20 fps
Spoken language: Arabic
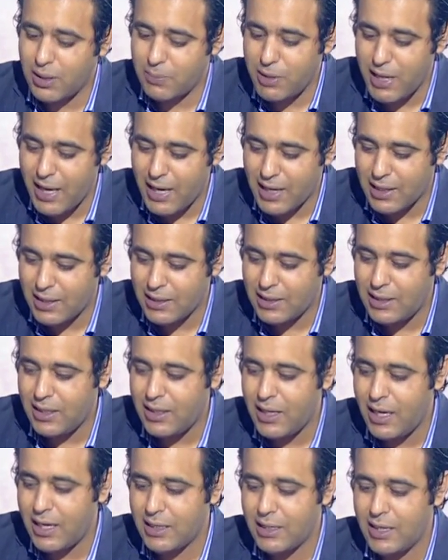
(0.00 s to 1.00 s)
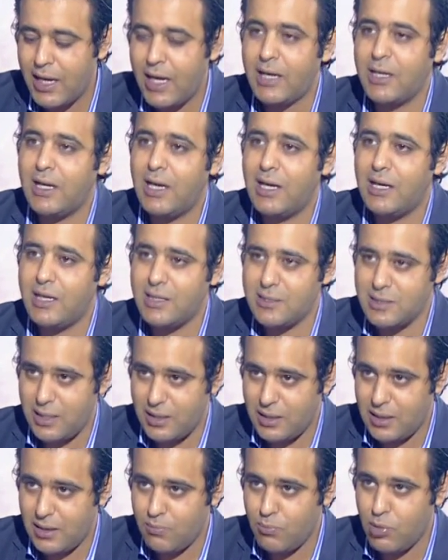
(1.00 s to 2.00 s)
بياكد لنا ان احنا
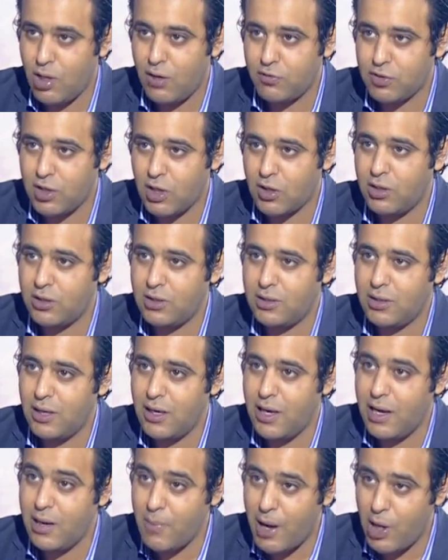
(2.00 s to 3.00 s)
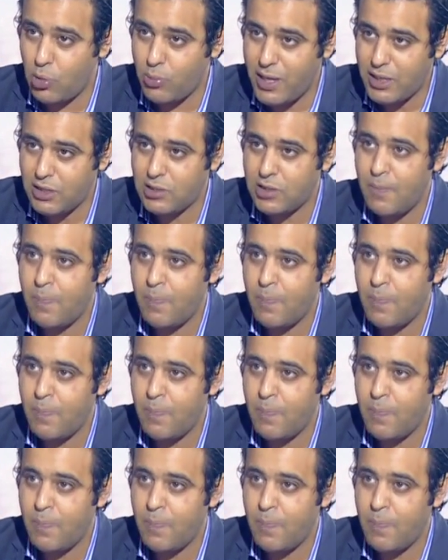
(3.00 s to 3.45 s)
لازلنا بنفتقد المعلومات